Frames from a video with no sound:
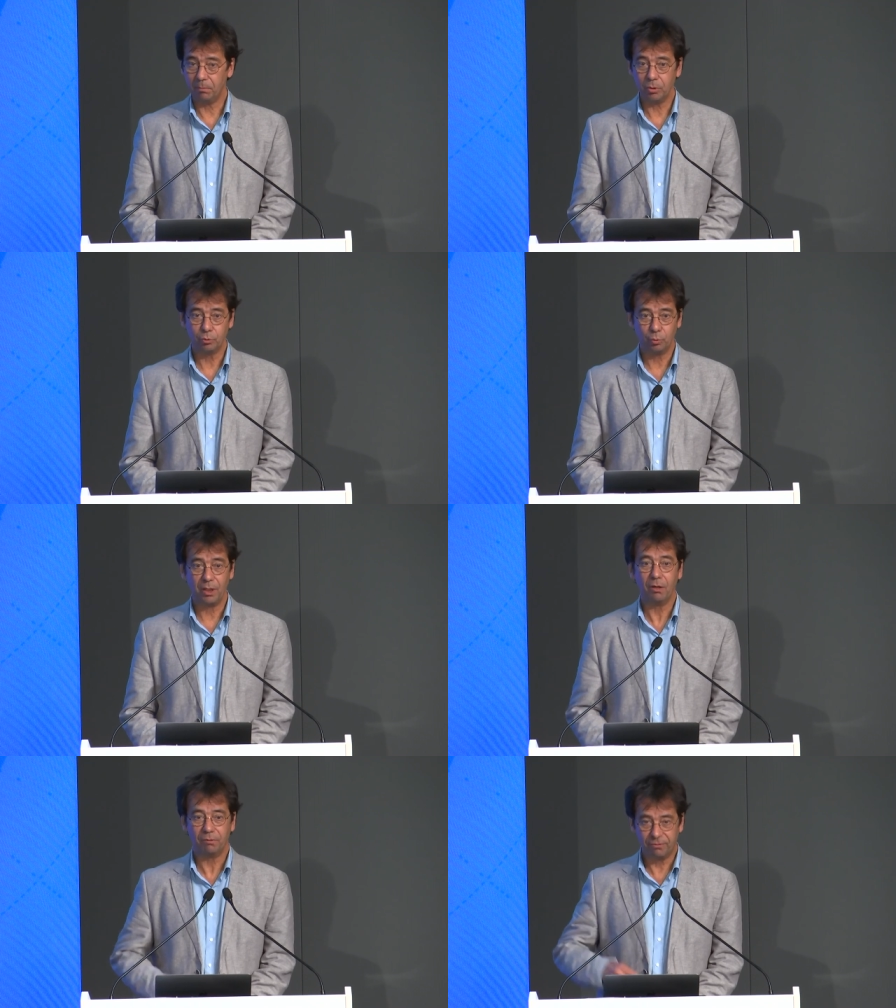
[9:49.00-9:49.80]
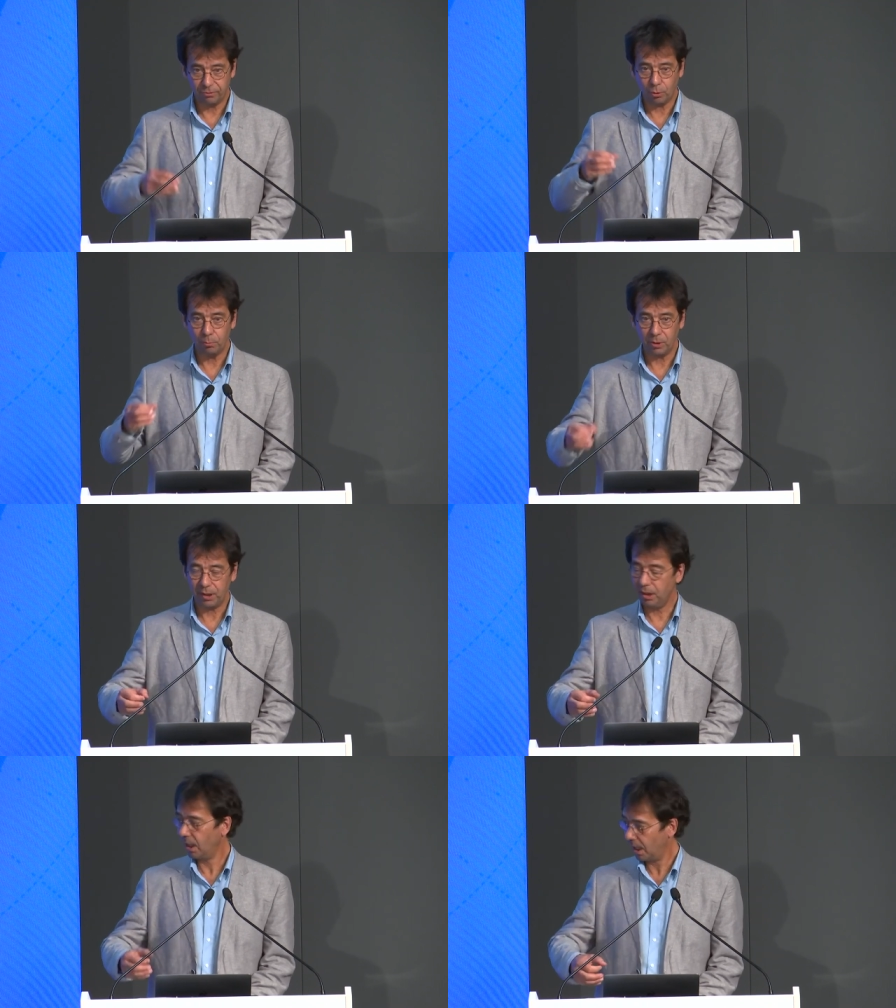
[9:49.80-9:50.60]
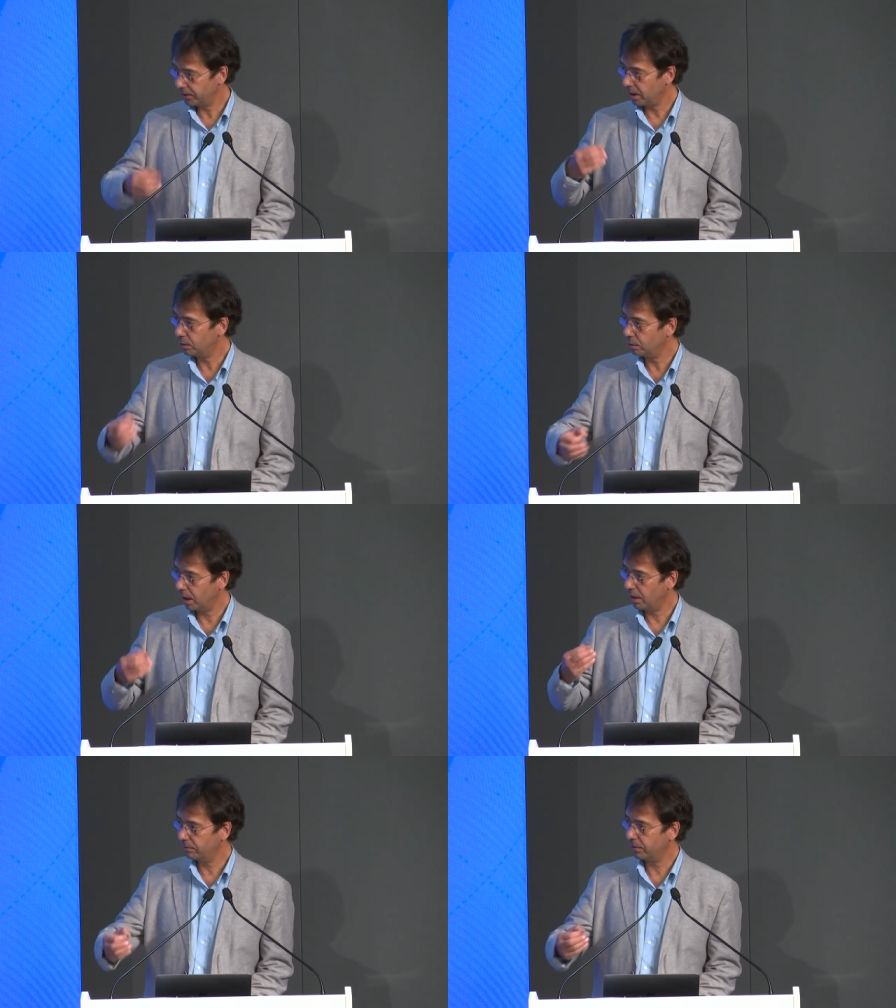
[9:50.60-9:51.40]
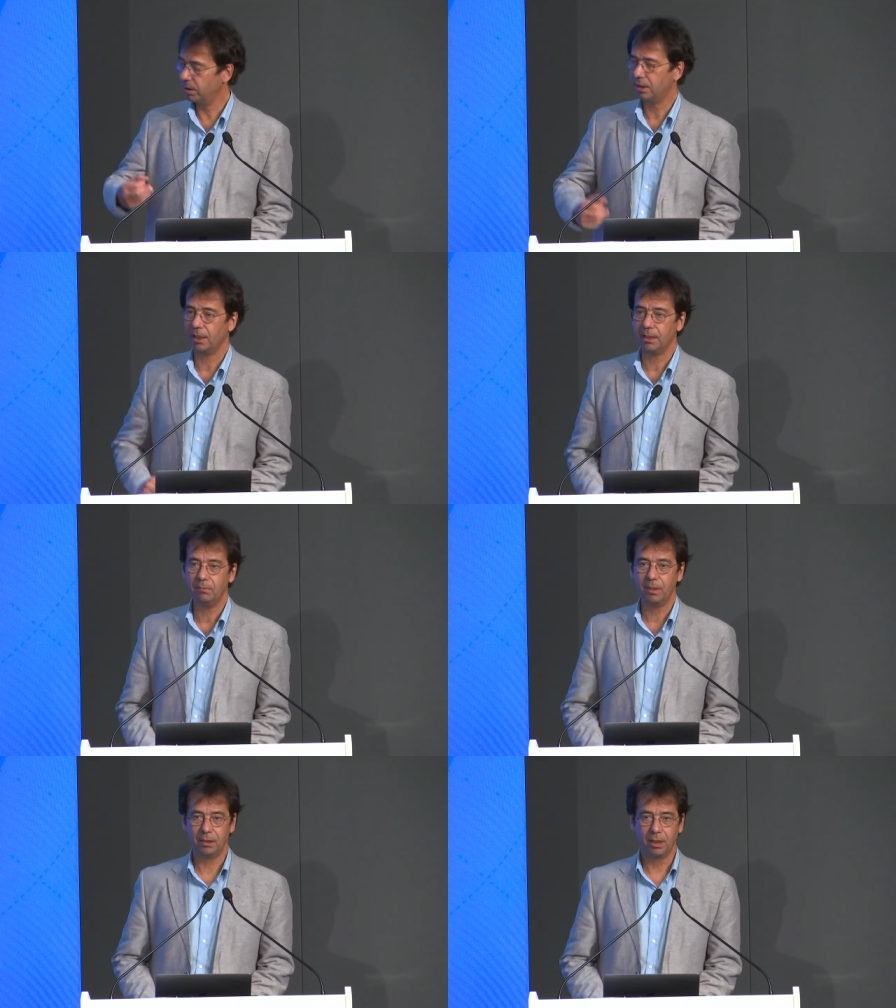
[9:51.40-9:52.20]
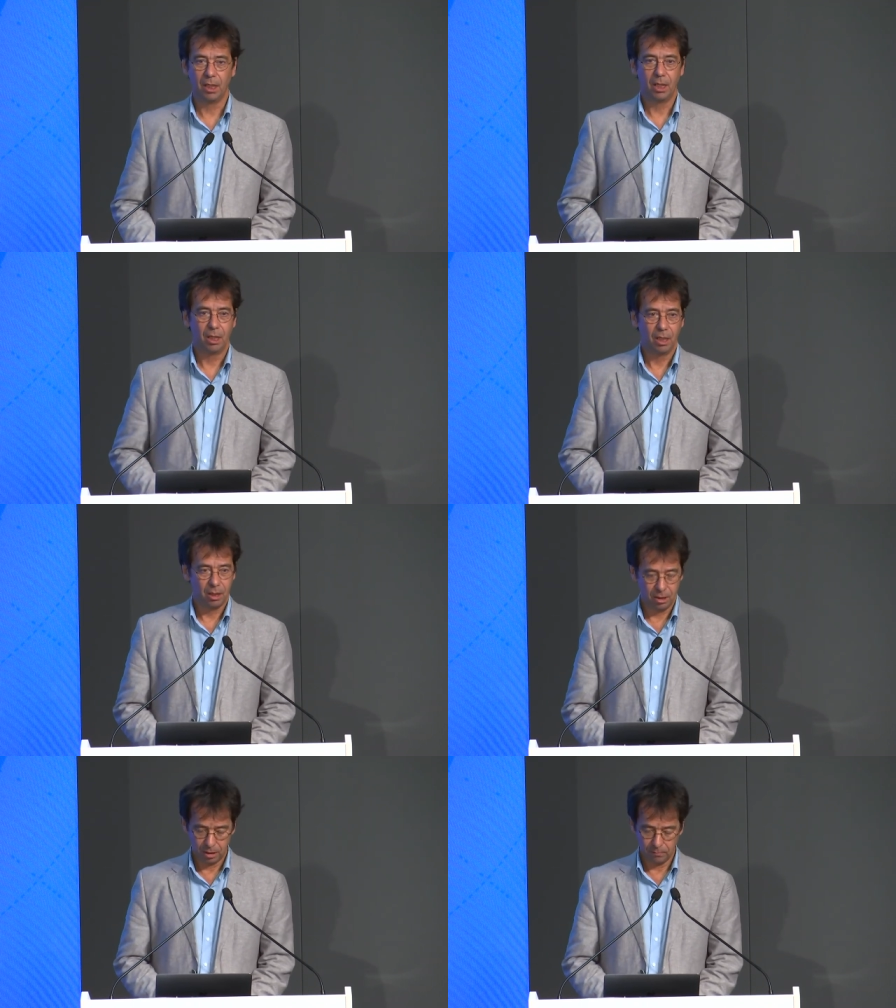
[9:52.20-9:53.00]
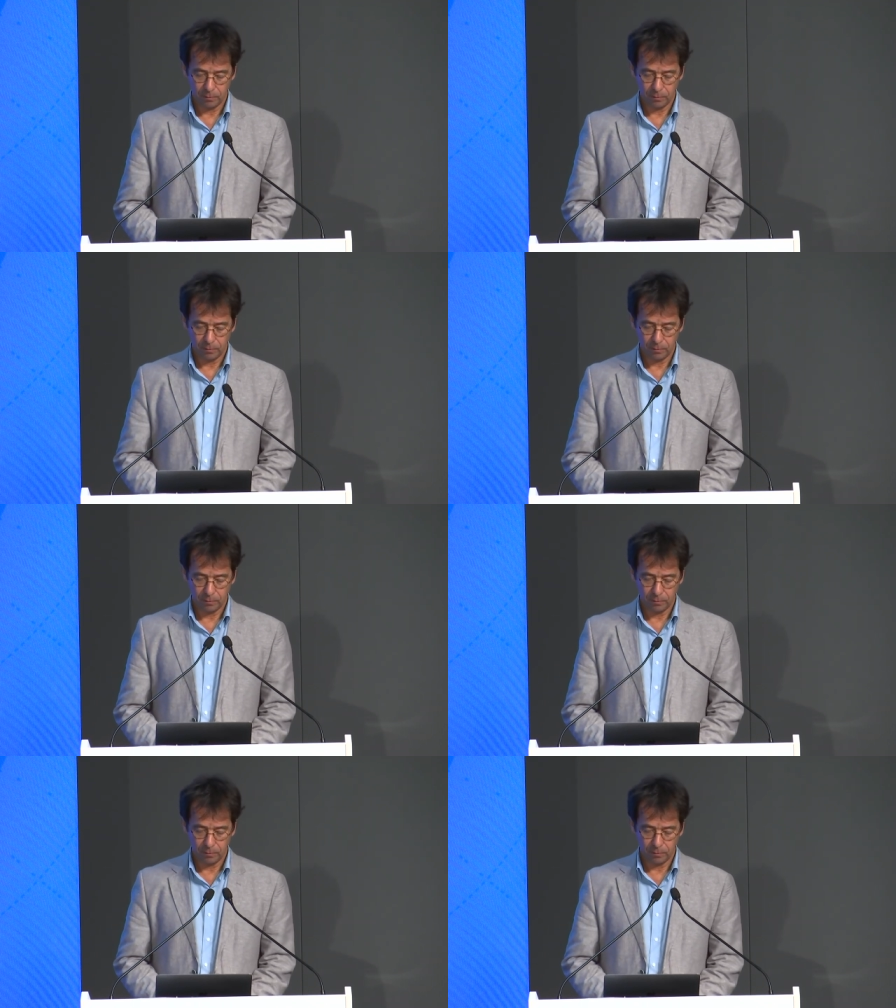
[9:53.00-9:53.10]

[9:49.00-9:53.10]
euh, sur le principe, les membres IGVA, sur le principe de partenariat,